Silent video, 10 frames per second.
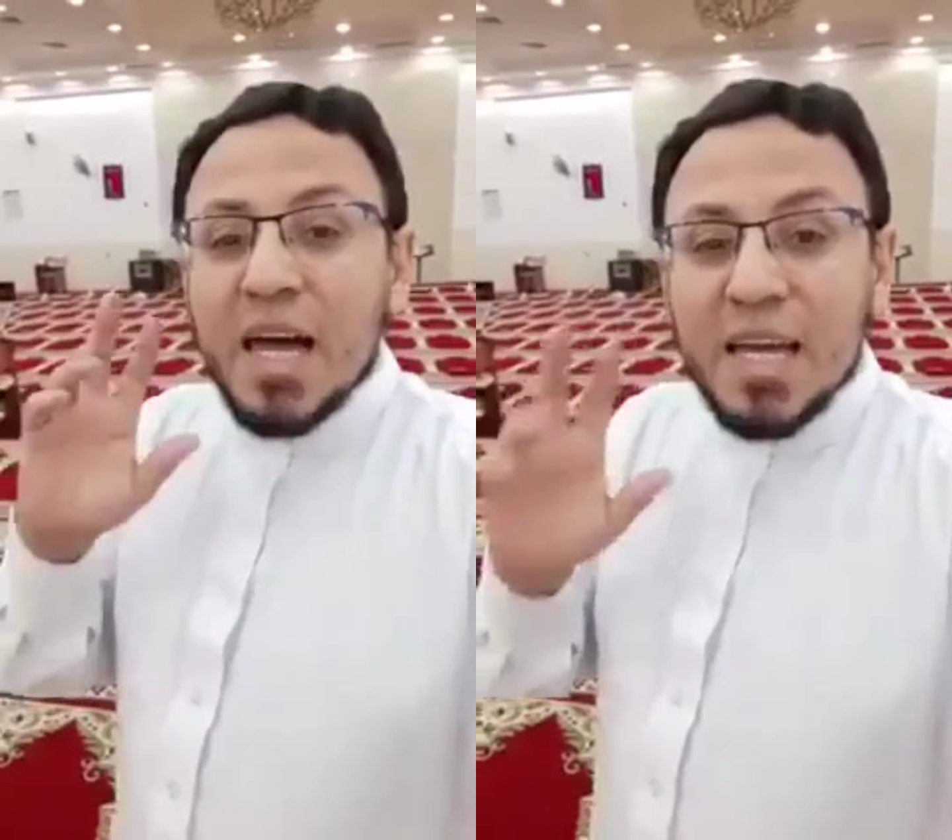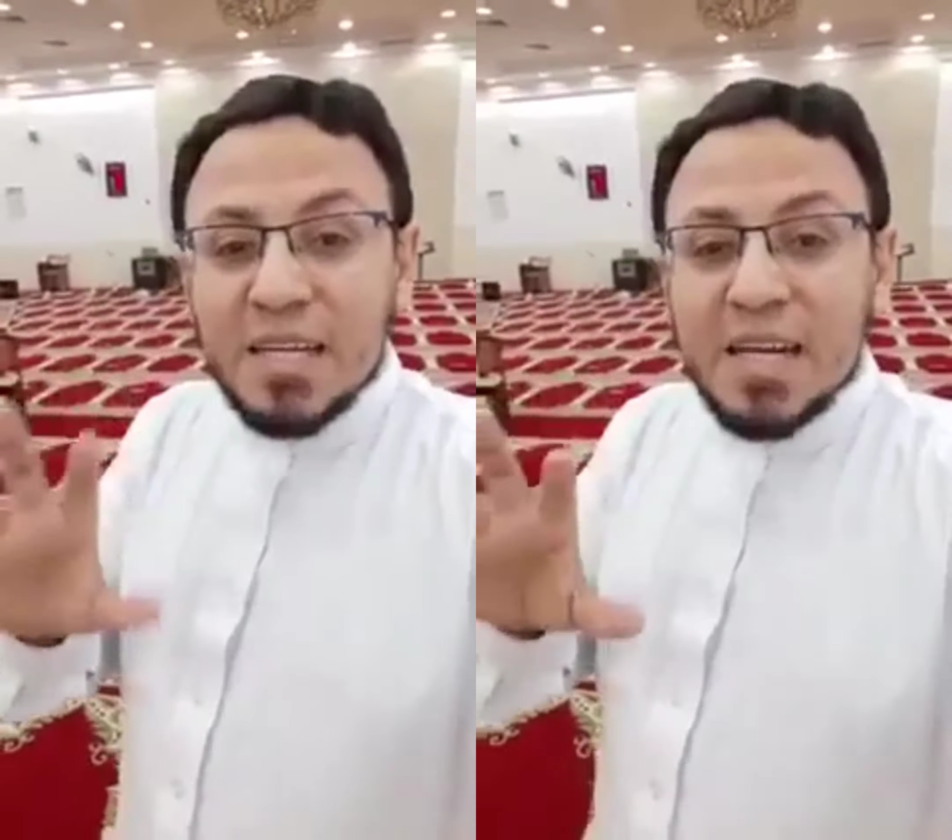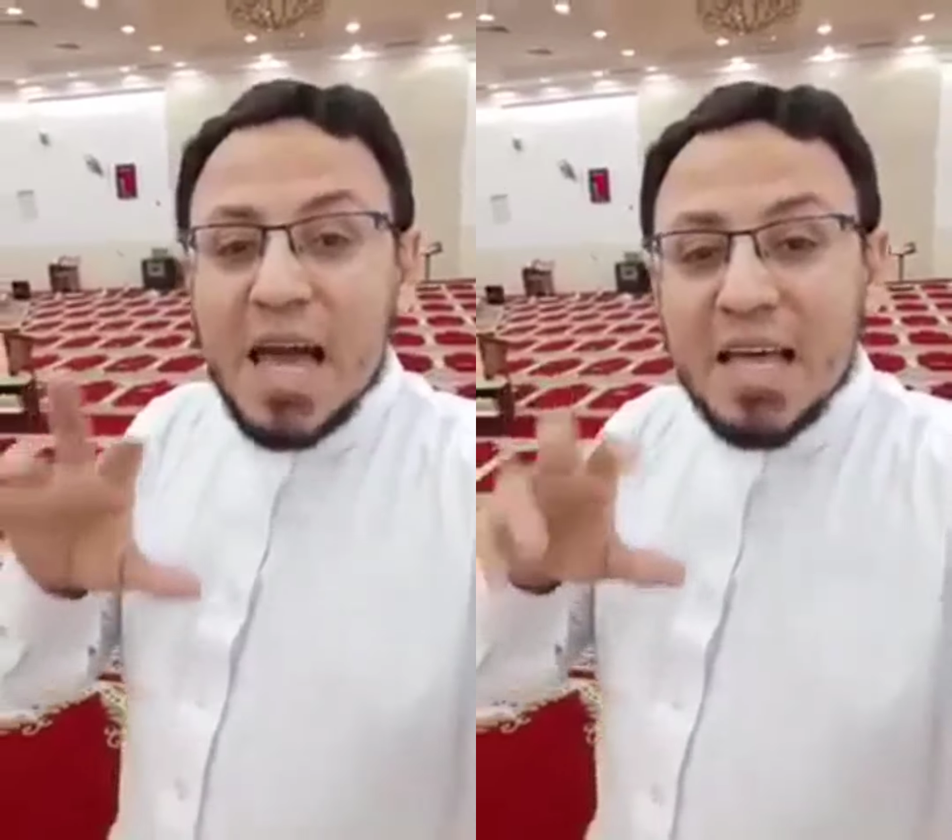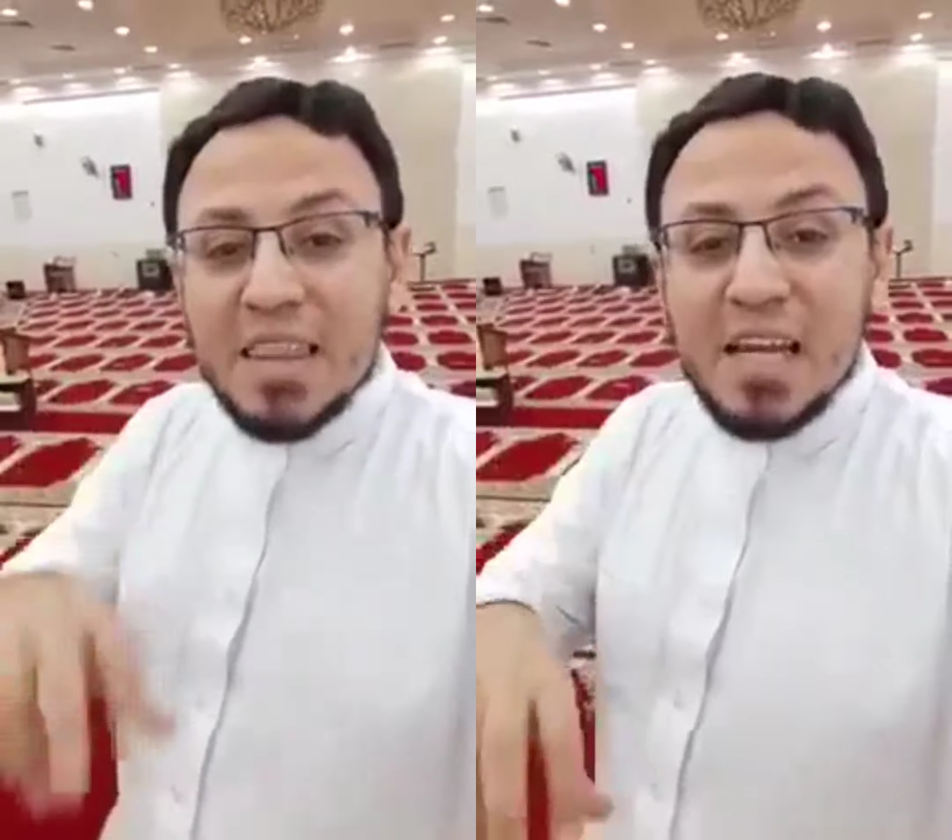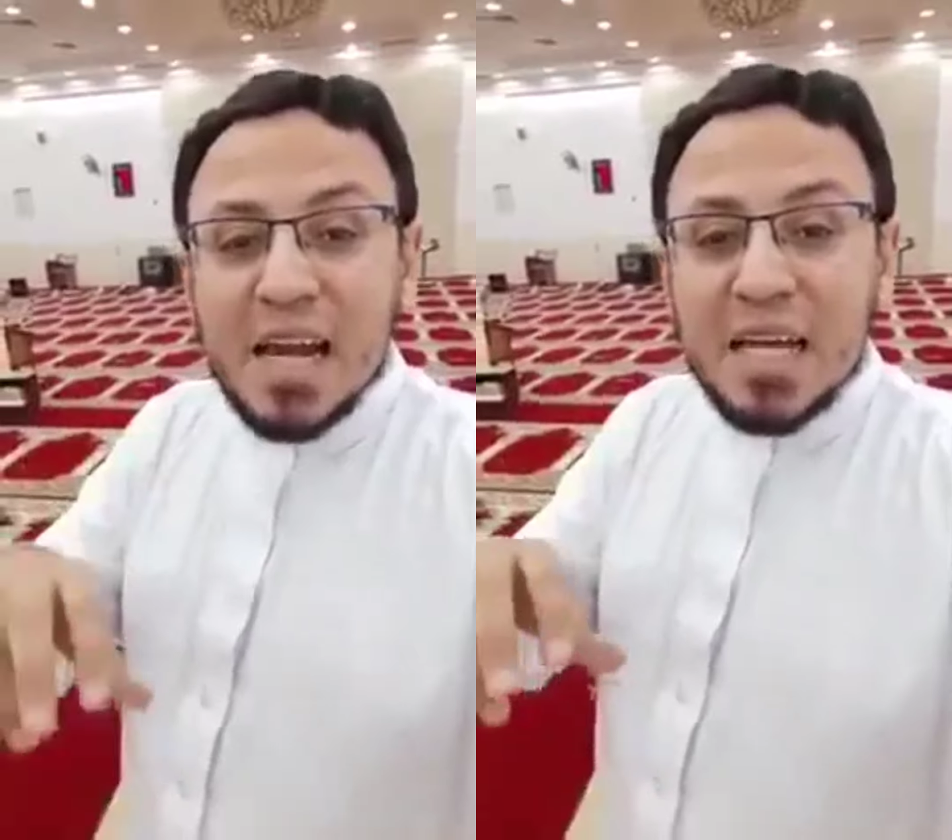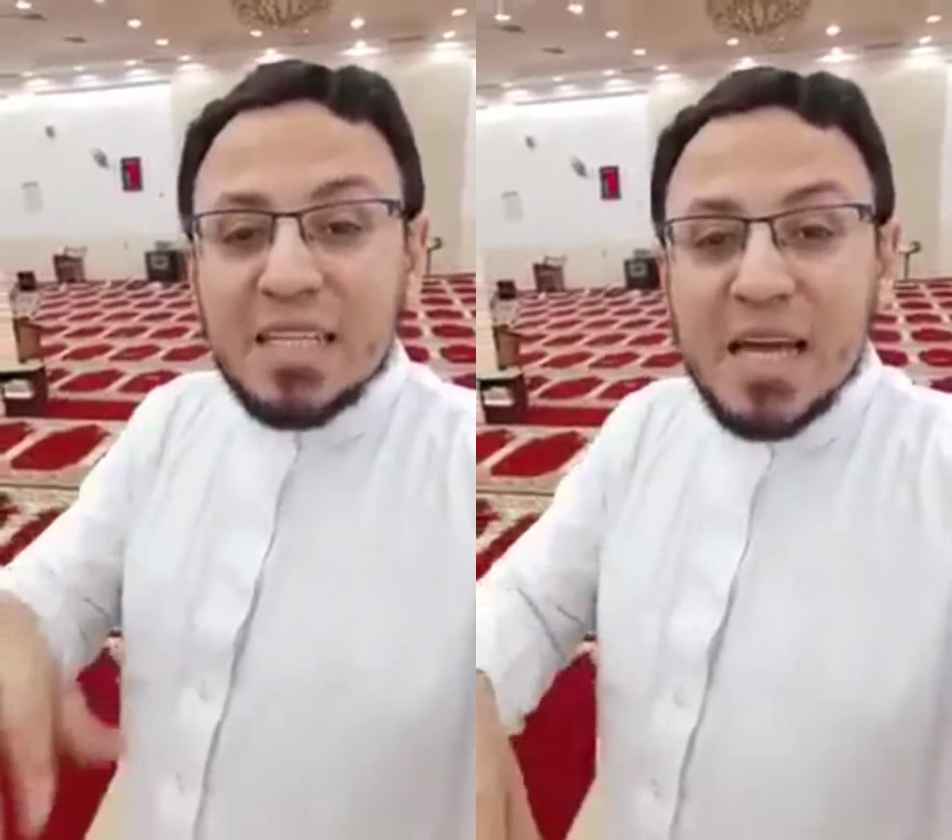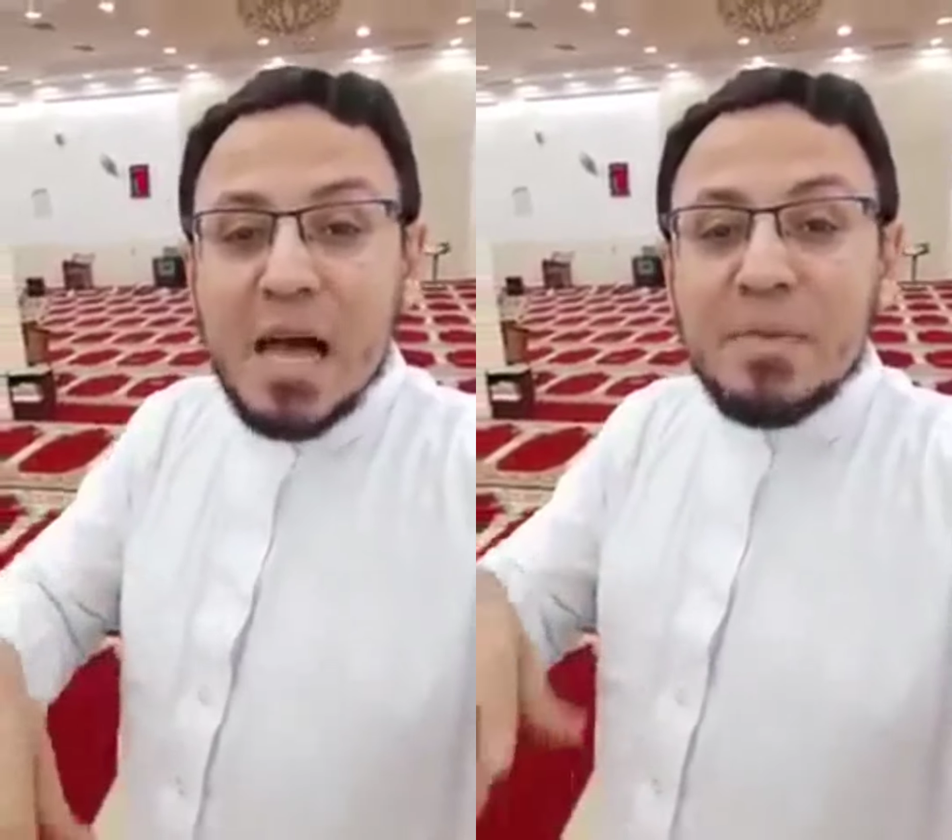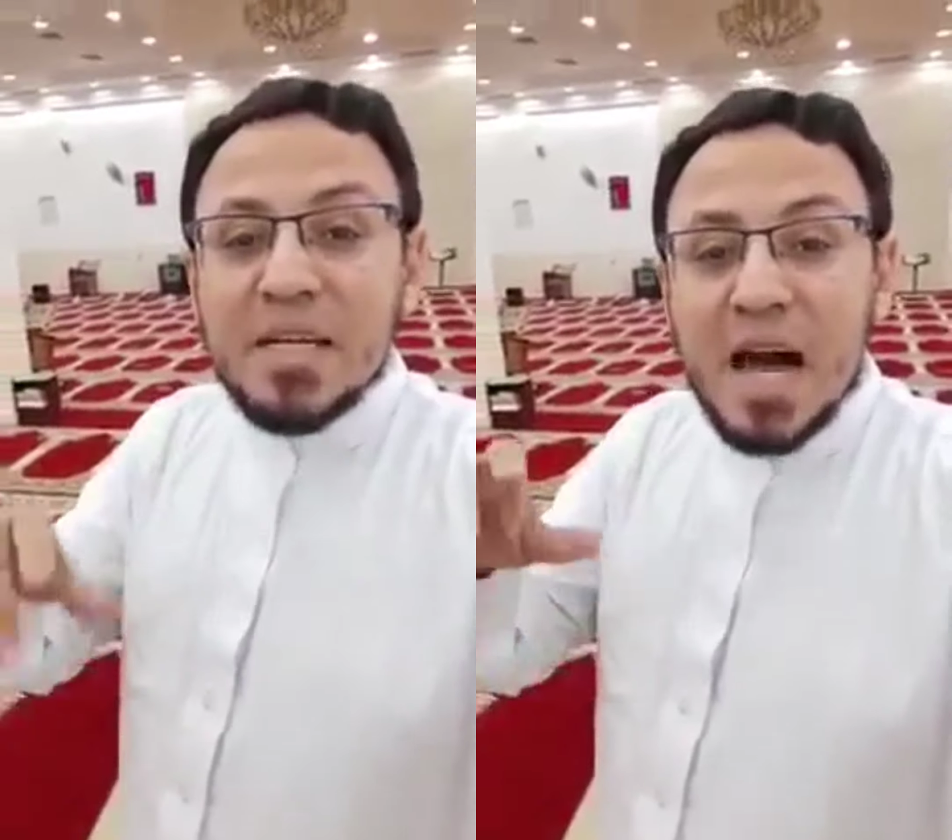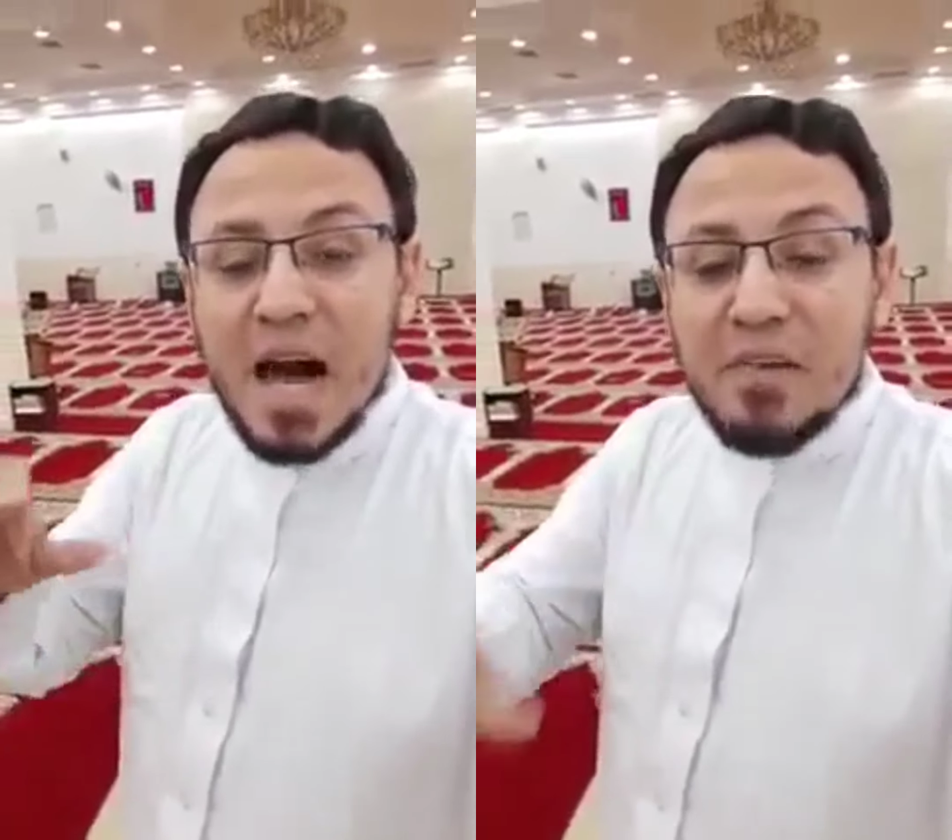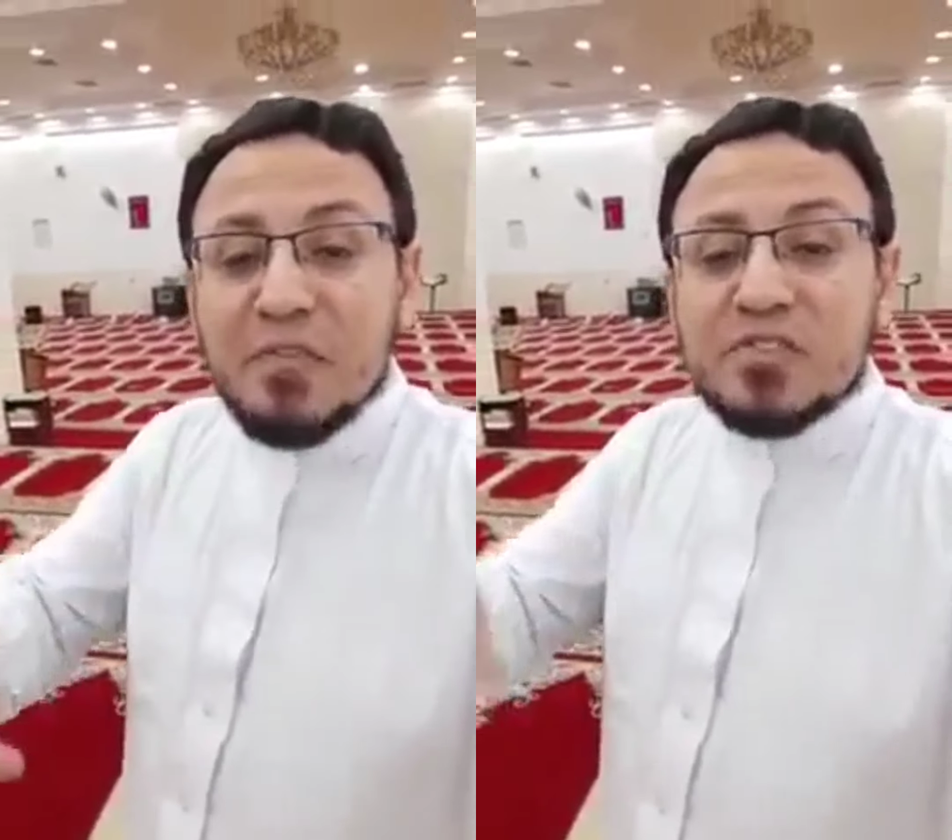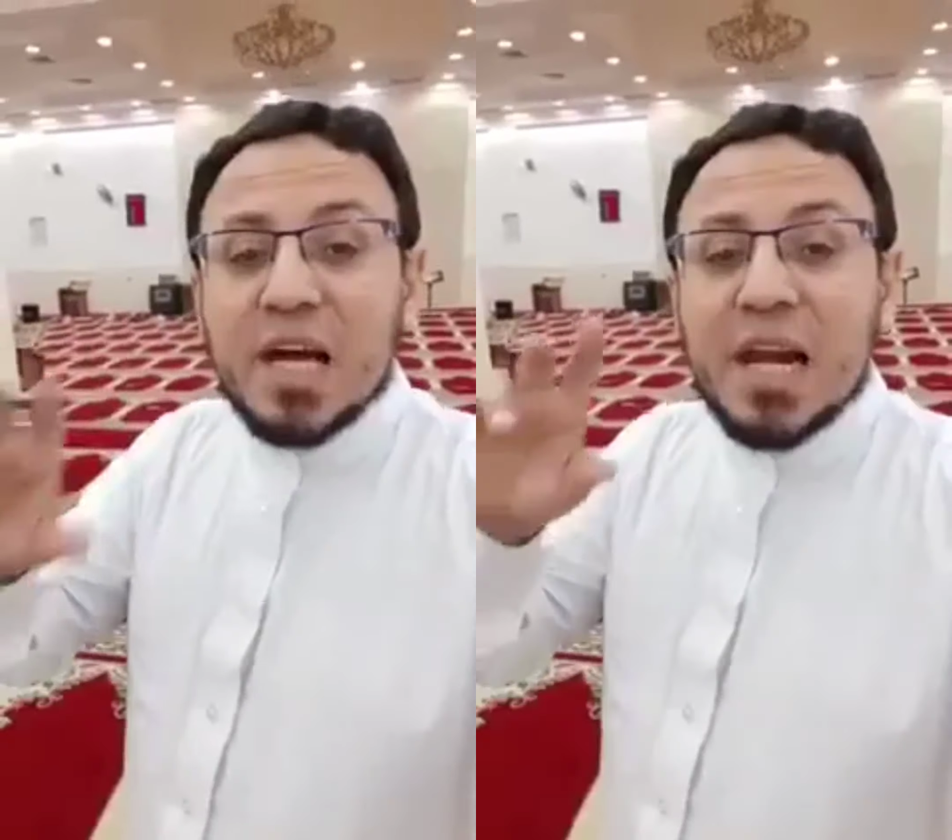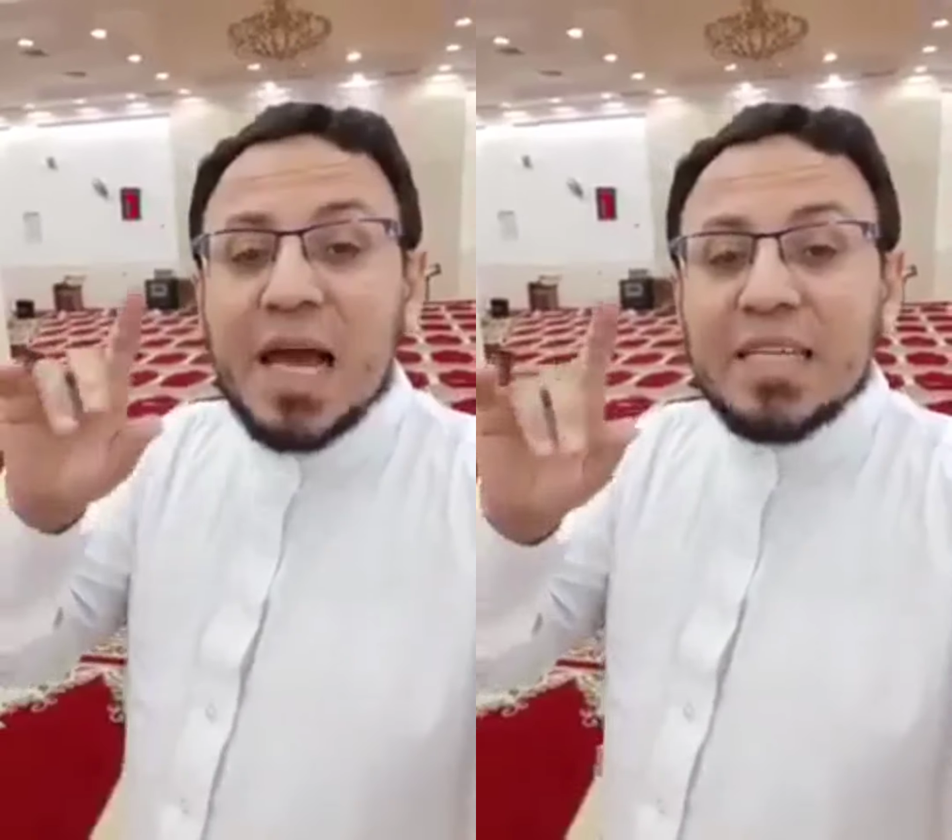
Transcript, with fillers: إن هذه الأيام هي أفضل